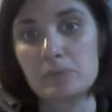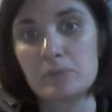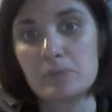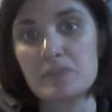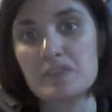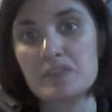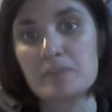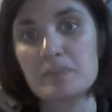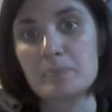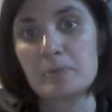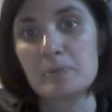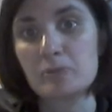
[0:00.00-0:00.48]

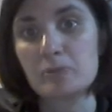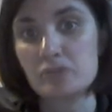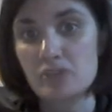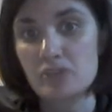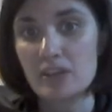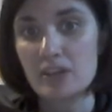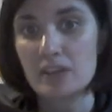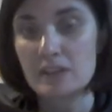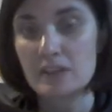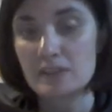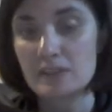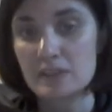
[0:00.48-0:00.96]
questi
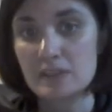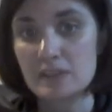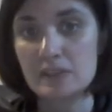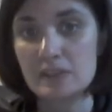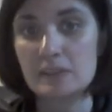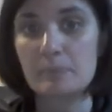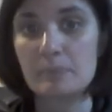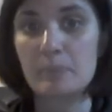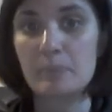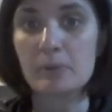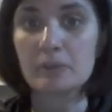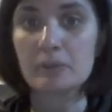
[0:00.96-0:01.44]

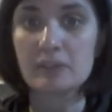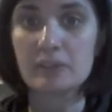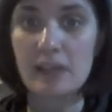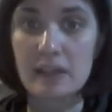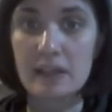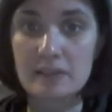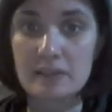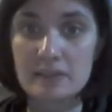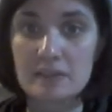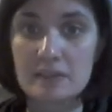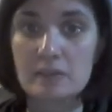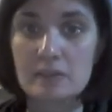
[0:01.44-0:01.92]
processi
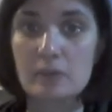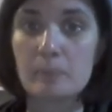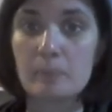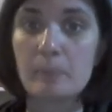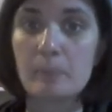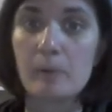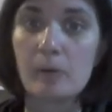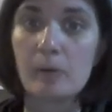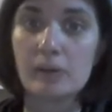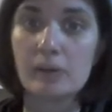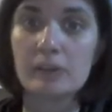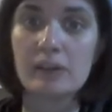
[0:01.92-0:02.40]
portassero
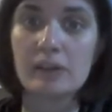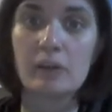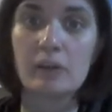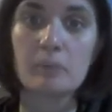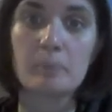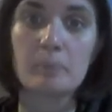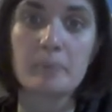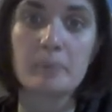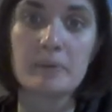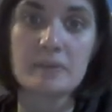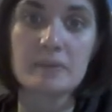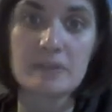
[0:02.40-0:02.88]
poi a
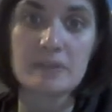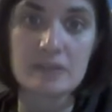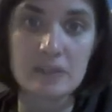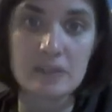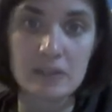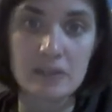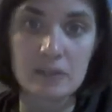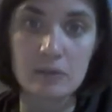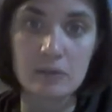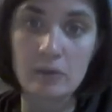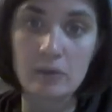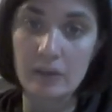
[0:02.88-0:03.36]
un
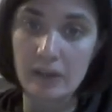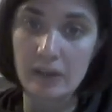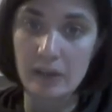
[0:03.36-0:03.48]
pensiero,